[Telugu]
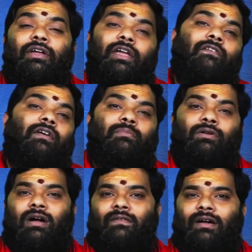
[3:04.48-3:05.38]
మీకు ఏ వరం
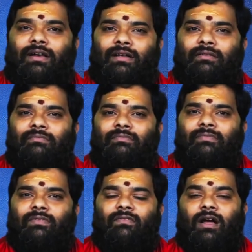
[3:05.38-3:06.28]
కావాలి
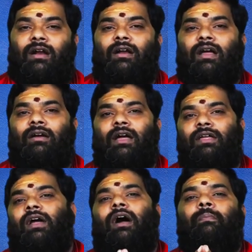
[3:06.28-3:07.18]
వారు అన్నారట
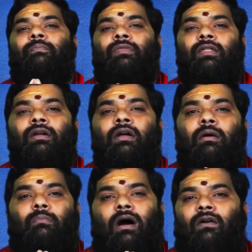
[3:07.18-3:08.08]
అయ్యా
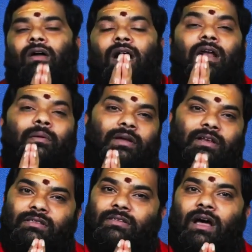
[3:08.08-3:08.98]
మా వరాన్ని
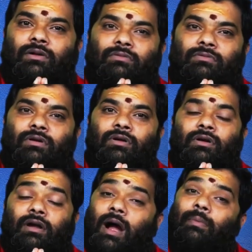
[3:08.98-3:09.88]
మీరు ఇస్తారు
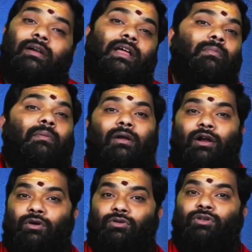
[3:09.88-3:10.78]
కాబట్టే
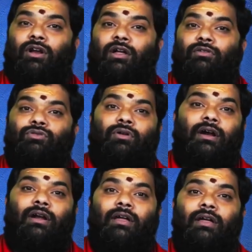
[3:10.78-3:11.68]
మిమ్మల్ని అడుగుతున్నాను
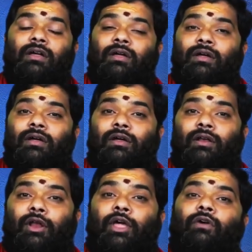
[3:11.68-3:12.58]
చూడండి
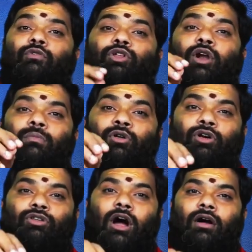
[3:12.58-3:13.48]
నీ
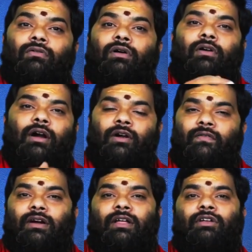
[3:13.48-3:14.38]
ఉదరములో
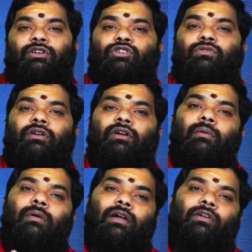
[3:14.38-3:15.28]
దాక్కున్నటువంటి
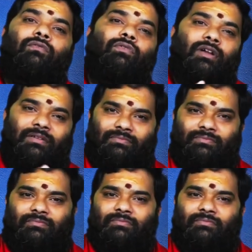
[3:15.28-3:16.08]
ఈశ్వరుణ్ణి మాకు ఇవ్వు అని